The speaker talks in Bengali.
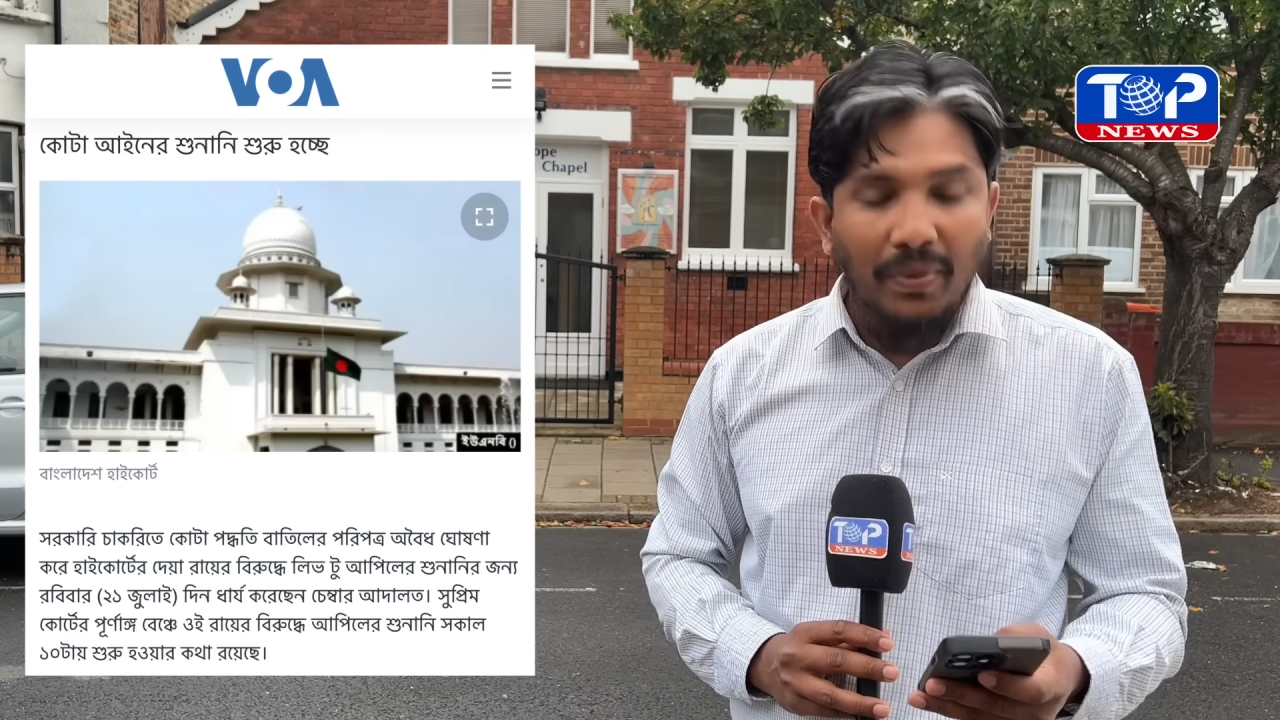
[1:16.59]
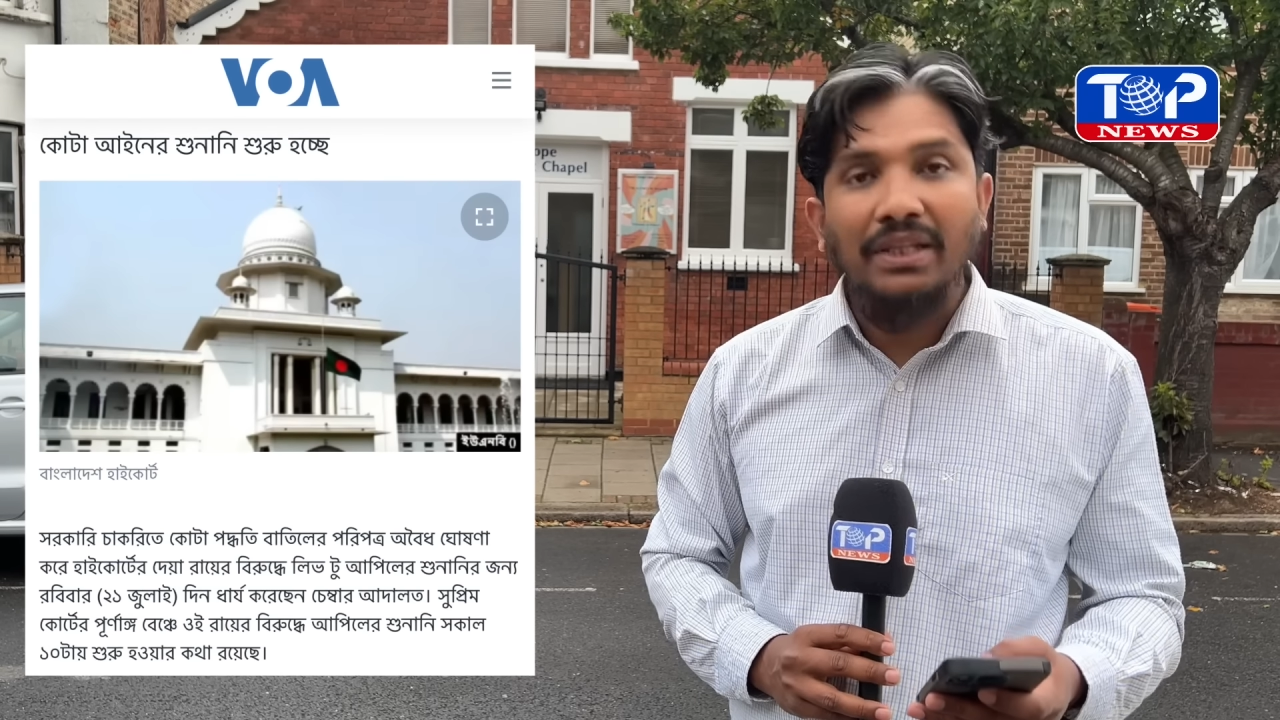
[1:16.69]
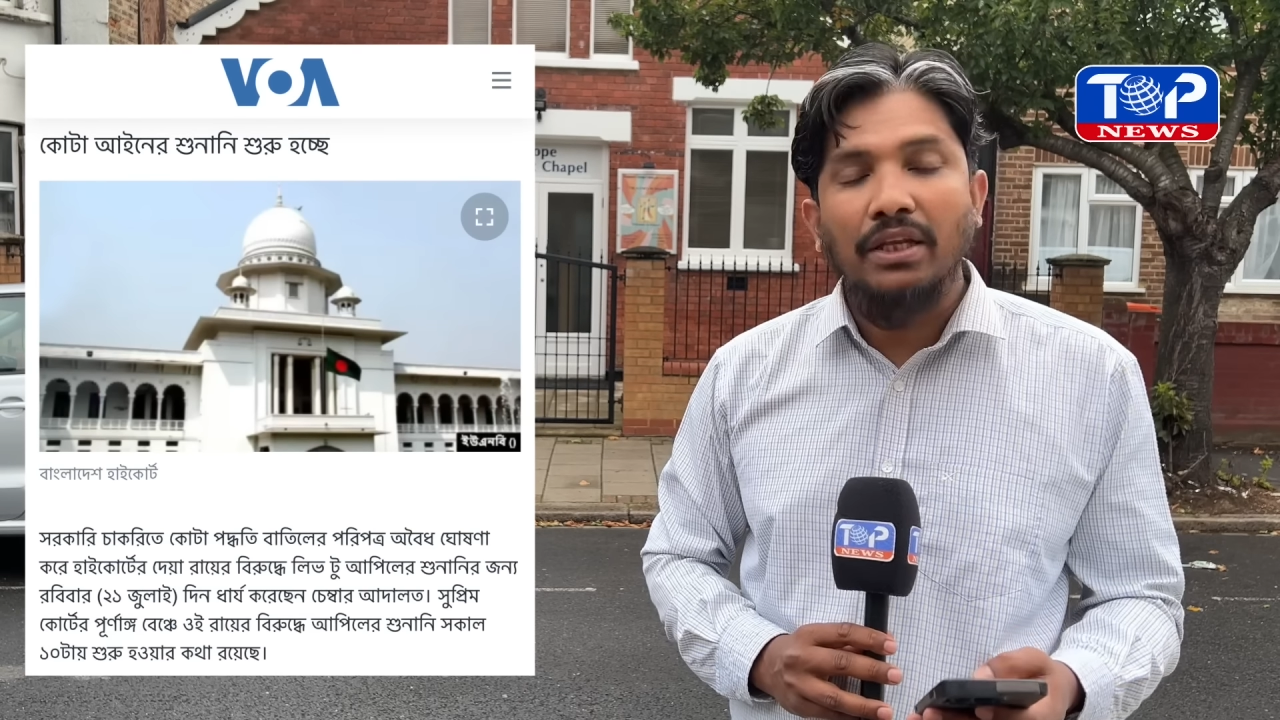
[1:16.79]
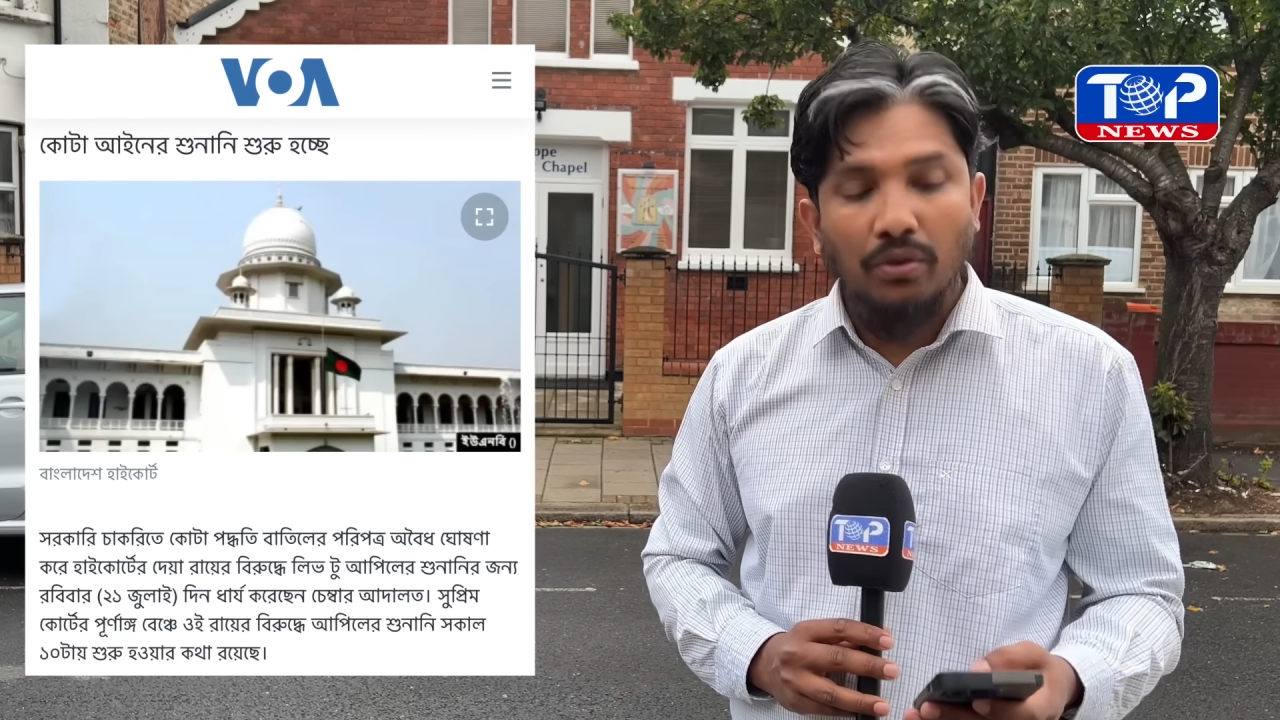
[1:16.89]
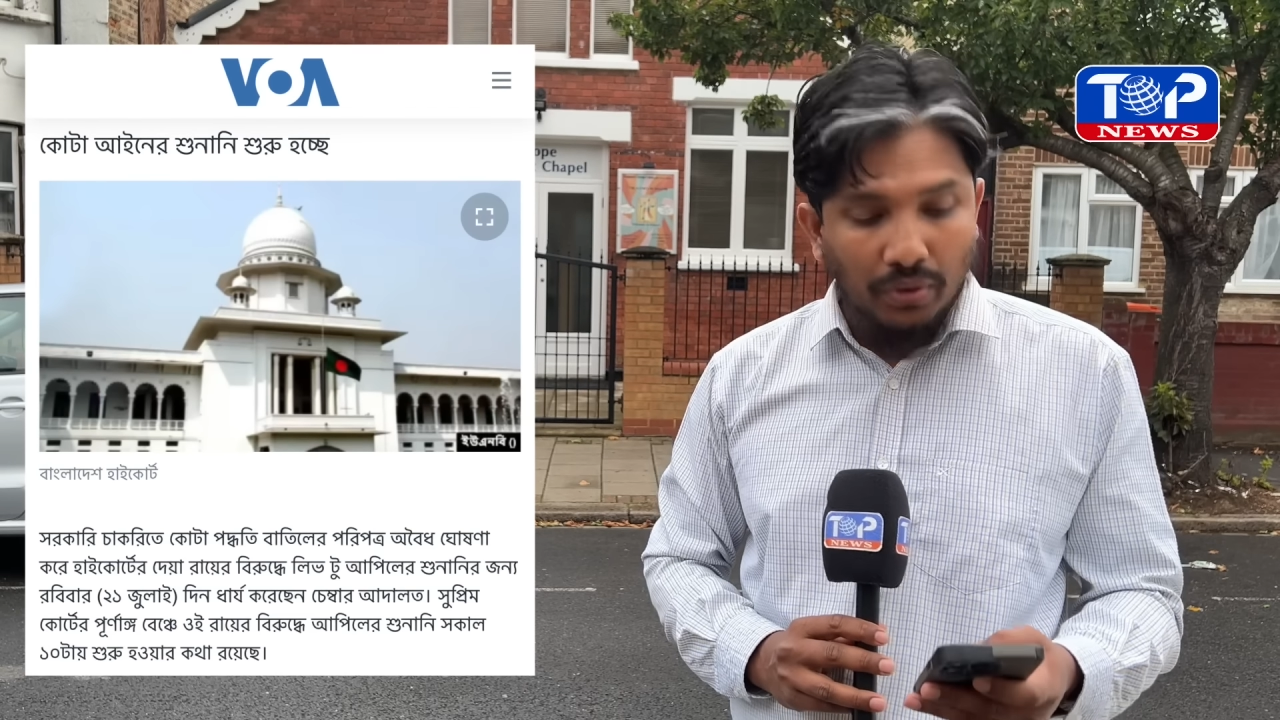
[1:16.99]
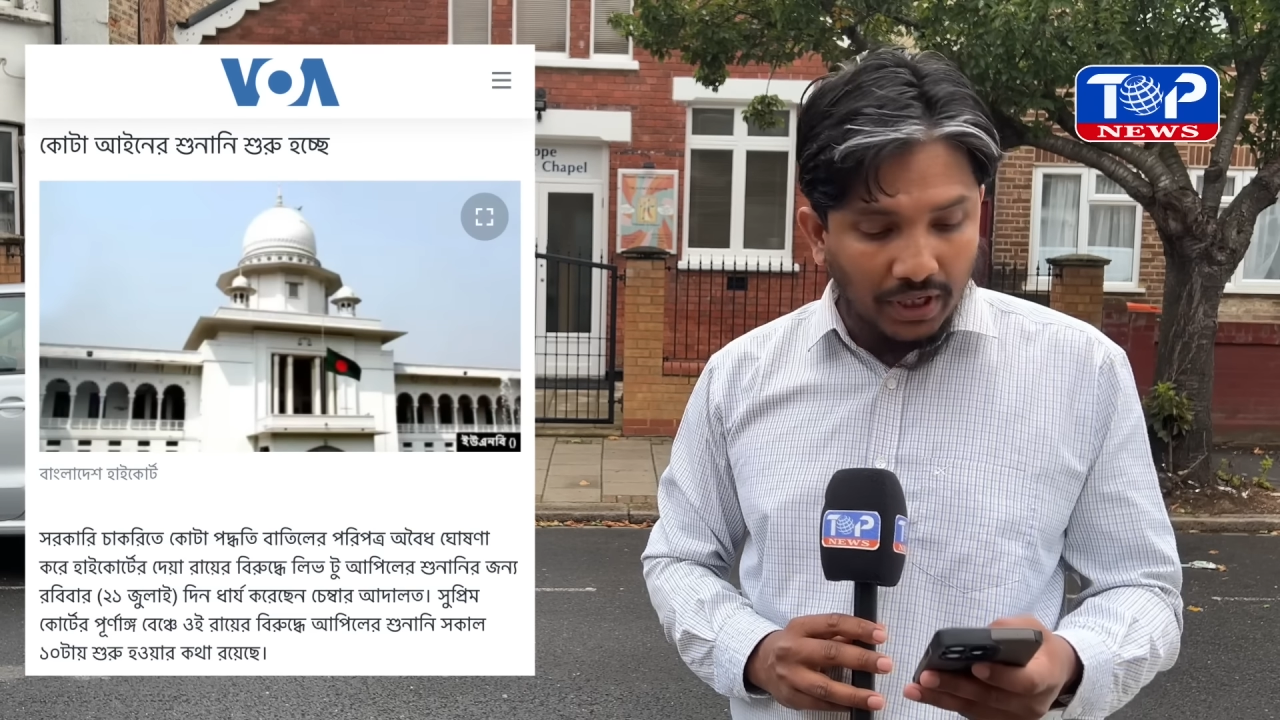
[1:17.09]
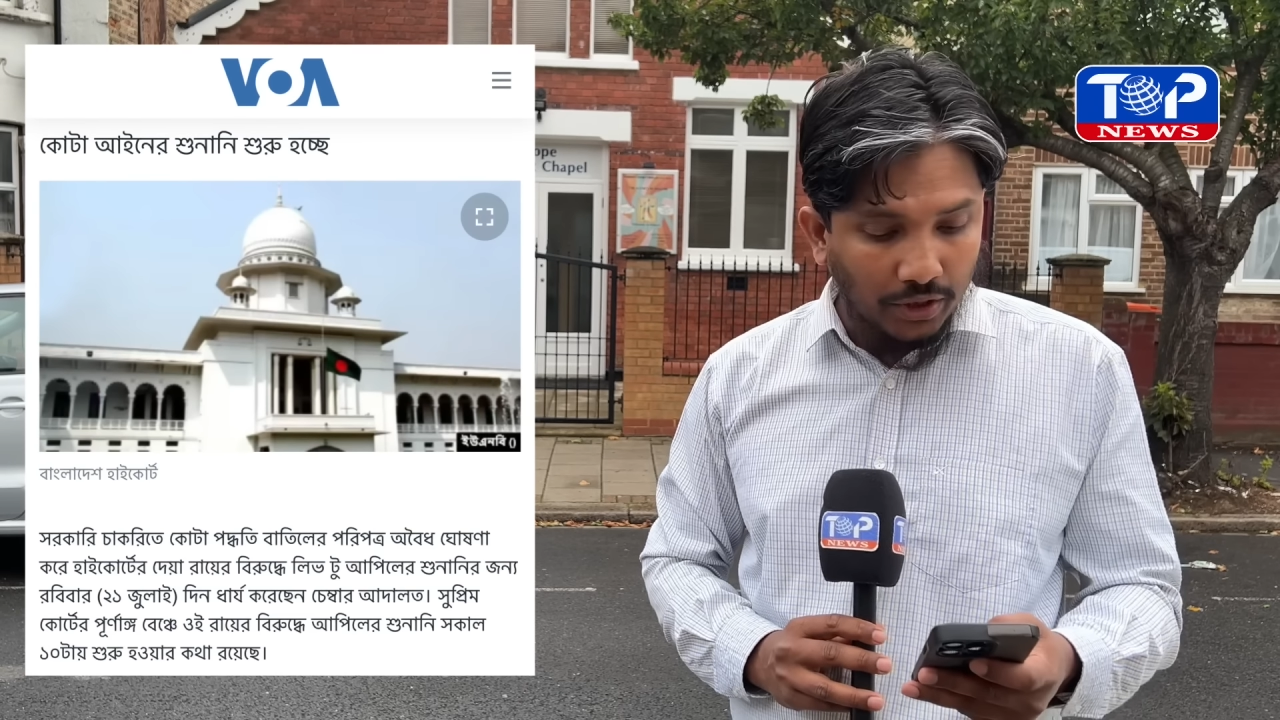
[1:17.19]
বাতিল করে